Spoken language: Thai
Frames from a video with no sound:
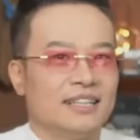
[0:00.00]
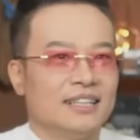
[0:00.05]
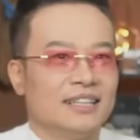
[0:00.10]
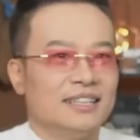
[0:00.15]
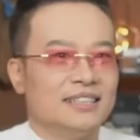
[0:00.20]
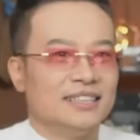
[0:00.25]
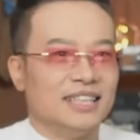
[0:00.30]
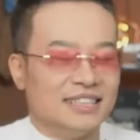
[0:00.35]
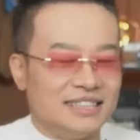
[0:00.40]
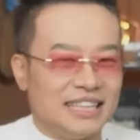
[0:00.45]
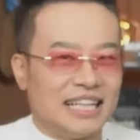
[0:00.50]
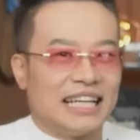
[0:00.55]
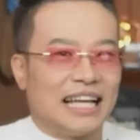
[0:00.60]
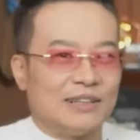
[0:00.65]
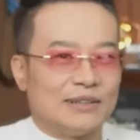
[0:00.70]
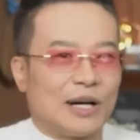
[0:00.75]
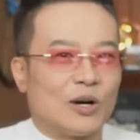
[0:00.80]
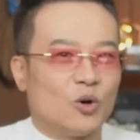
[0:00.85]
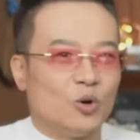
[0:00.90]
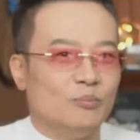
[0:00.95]
จริง ๆ แล้ว
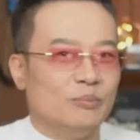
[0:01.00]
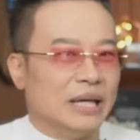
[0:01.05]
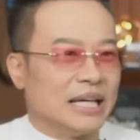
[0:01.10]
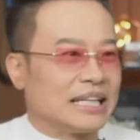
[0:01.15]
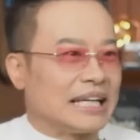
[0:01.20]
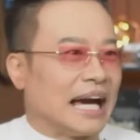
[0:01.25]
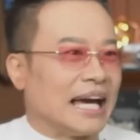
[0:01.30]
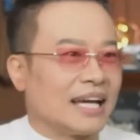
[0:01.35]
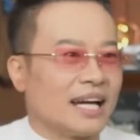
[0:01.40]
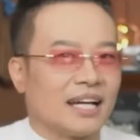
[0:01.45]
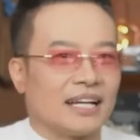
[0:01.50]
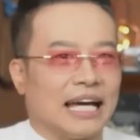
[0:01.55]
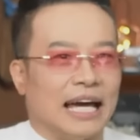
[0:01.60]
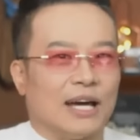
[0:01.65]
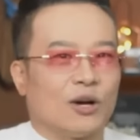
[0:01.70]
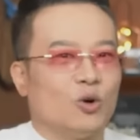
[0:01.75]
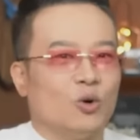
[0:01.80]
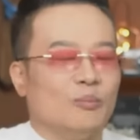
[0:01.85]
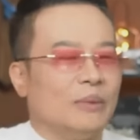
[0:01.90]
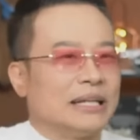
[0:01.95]
ถ้าคุณมีไกด์ข้างใน
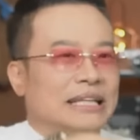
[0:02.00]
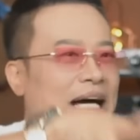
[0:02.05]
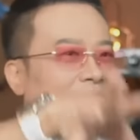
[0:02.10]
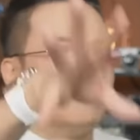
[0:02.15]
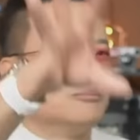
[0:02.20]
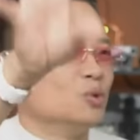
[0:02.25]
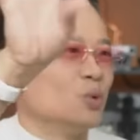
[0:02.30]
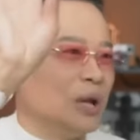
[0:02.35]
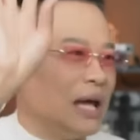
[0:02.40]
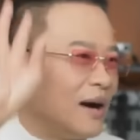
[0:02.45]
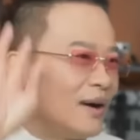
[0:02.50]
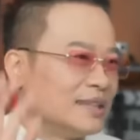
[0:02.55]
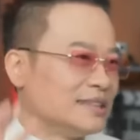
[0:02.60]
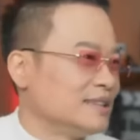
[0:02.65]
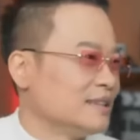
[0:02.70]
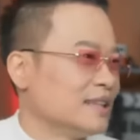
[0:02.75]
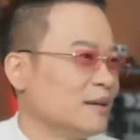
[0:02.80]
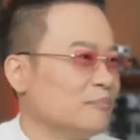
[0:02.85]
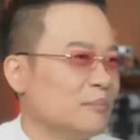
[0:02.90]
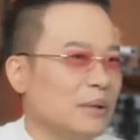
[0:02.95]
คุณไม่ทำอยู่แล้ว
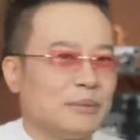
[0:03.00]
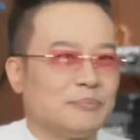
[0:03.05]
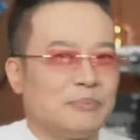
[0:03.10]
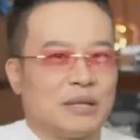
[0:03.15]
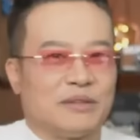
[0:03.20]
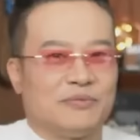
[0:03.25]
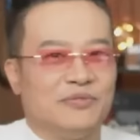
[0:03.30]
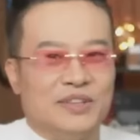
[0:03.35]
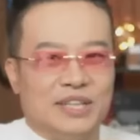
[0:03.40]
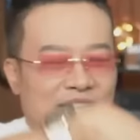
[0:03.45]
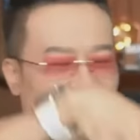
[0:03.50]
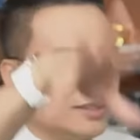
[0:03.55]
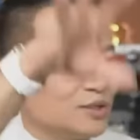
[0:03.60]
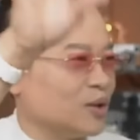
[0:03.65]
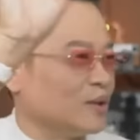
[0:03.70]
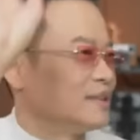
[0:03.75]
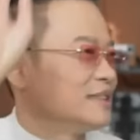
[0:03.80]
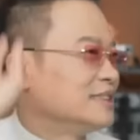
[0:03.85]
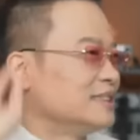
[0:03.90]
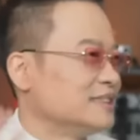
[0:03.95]
ไอ้ไม่ไปฝืนก
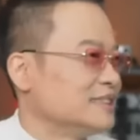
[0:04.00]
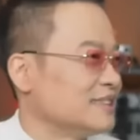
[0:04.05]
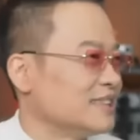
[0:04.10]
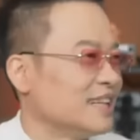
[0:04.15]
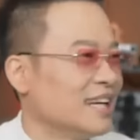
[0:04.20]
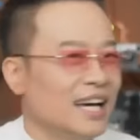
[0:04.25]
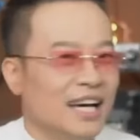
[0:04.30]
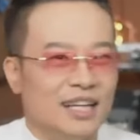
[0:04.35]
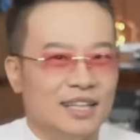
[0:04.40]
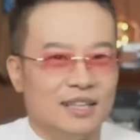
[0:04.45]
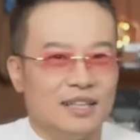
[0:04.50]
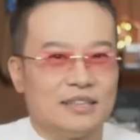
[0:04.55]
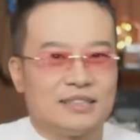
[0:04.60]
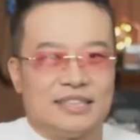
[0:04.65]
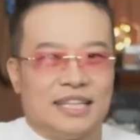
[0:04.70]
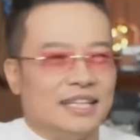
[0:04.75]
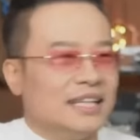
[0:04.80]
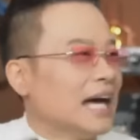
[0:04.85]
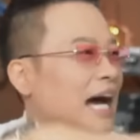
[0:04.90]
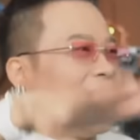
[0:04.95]
ฎหรือสิ
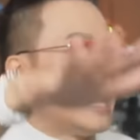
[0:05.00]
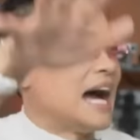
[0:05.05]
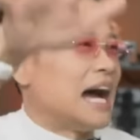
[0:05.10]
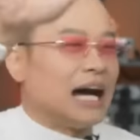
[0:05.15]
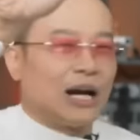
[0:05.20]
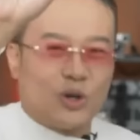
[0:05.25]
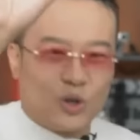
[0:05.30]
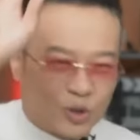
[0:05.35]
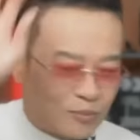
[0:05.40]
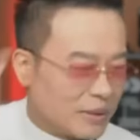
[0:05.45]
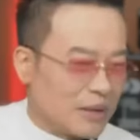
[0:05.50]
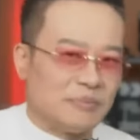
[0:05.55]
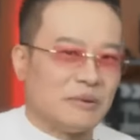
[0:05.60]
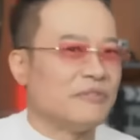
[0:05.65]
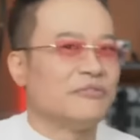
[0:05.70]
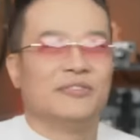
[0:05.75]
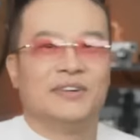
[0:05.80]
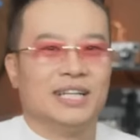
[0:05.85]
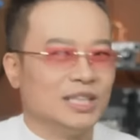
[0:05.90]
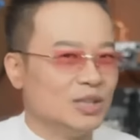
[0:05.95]
นห้าคุณไม่ไป
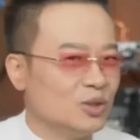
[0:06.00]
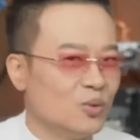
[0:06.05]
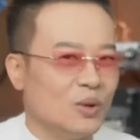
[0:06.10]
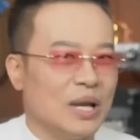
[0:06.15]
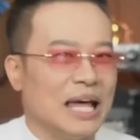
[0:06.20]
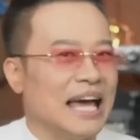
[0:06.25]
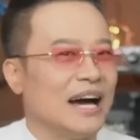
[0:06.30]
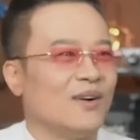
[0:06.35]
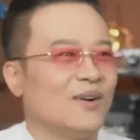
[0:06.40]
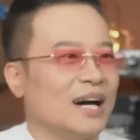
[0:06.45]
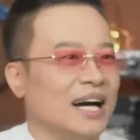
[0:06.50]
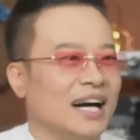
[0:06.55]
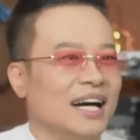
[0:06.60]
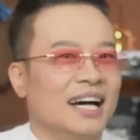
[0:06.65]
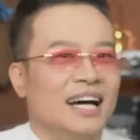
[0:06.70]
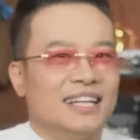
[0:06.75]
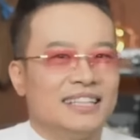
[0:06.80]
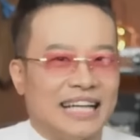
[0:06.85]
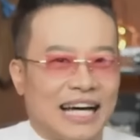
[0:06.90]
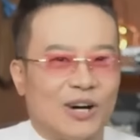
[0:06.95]
ฝืนอยู่แล้วอะ
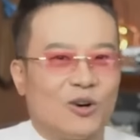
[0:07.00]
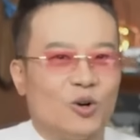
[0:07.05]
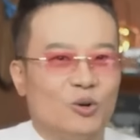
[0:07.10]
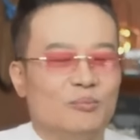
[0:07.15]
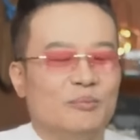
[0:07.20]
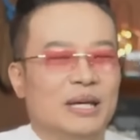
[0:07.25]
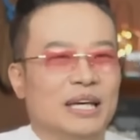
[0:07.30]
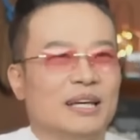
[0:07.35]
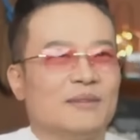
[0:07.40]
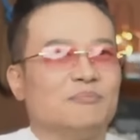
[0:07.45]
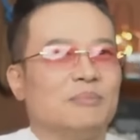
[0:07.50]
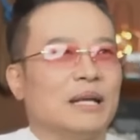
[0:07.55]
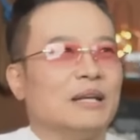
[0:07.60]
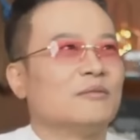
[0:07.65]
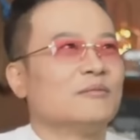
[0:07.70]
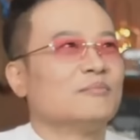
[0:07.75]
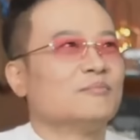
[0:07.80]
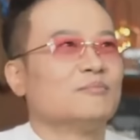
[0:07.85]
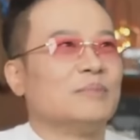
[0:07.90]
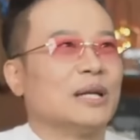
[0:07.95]
ถ้าคุณมีเป็น
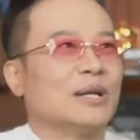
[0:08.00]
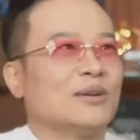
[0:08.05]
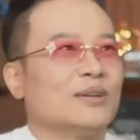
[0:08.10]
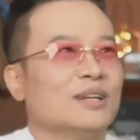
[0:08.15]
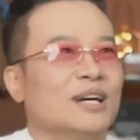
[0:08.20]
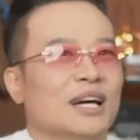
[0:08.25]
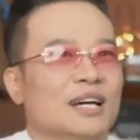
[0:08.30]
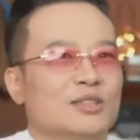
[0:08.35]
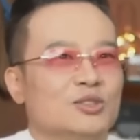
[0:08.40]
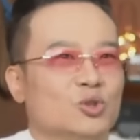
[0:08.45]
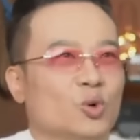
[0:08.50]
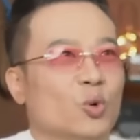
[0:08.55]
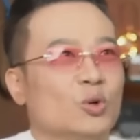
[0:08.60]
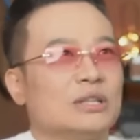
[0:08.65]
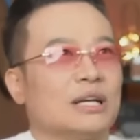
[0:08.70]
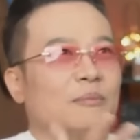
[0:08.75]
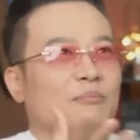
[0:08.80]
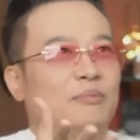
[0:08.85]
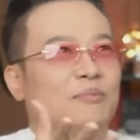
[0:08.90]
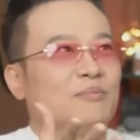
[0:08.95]
เป็นจูน
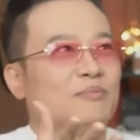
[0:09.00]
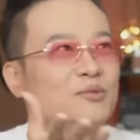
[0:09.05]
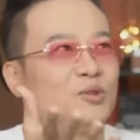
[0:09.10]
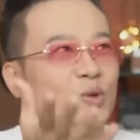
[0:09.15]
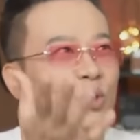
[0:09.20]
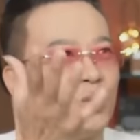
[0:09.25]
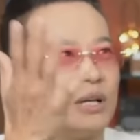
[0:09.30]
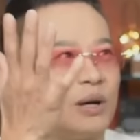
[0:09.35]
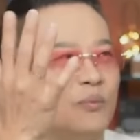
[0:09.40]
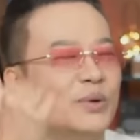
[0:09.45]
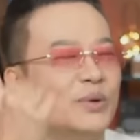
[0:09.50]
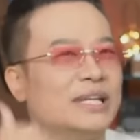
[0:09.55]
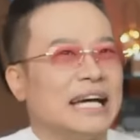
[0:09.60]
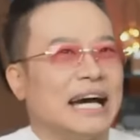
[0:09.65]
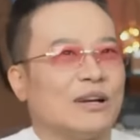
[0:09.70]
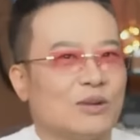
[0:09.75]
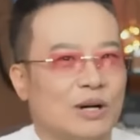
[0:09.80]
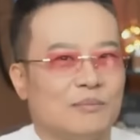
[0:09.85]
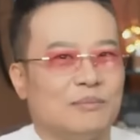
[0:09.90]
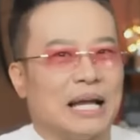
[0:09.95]
กับจูนกับวิญญาณ
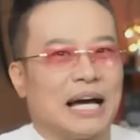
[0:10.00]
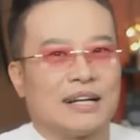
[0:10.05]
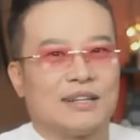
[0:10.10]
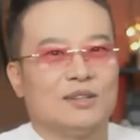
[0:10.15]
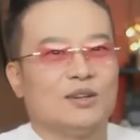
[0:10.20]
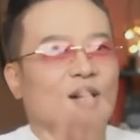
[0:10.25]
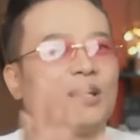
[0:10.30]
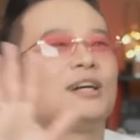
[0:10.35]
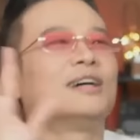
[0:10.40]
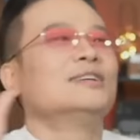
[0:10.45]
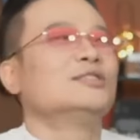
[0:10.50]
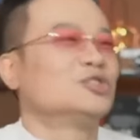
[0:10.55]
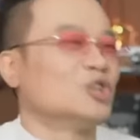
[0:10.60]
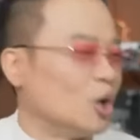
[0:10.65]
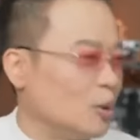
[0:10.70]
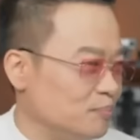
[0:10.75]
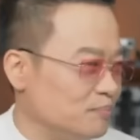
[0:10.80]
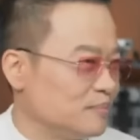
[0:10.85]
ความรักก็คือจบ